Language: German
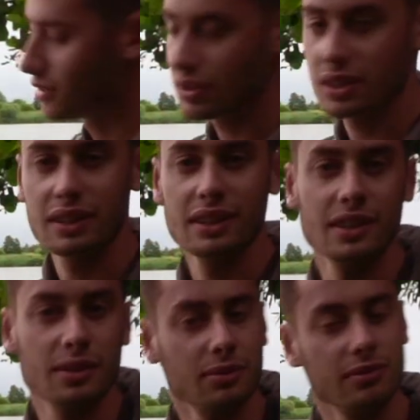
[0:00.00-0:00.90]
Wichtig
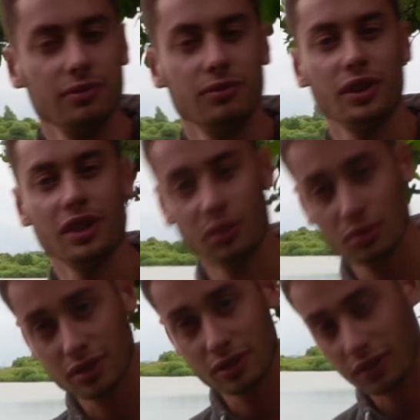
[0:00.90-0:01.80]
ist, von der
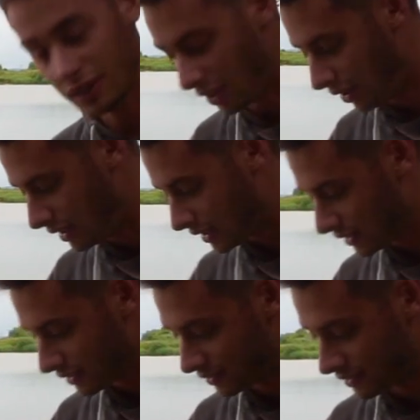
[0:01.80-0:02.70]
Route, von der Rolle,
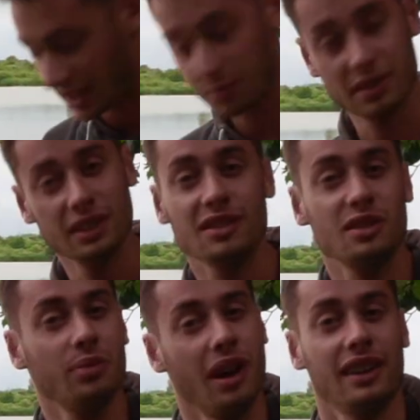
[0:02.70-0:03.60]
da gibt es nichts
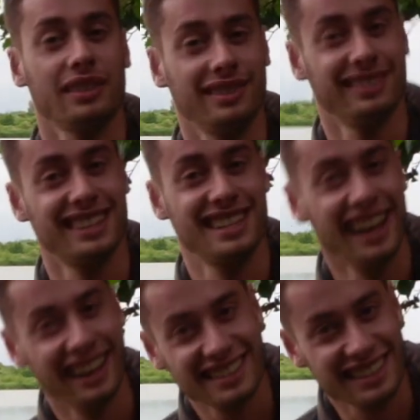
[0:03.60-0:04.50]
zu beachten. Das
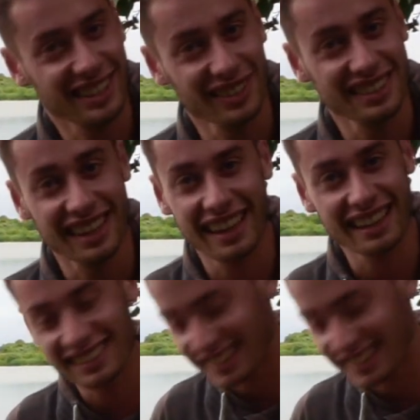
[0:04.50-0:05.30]
heißt, ihr könnt da echt